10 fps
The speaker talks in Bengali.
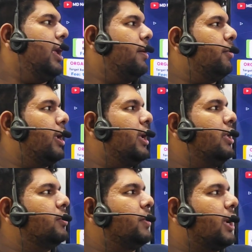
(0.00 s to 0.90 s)
এবং
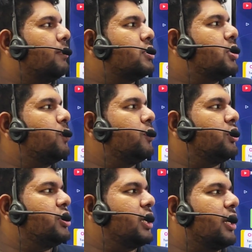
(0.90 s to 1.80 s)
এইখানে তুমি কেমিস্ট্রির
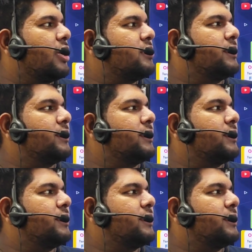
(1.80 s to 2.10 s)
পঁচিশটা ক্লাস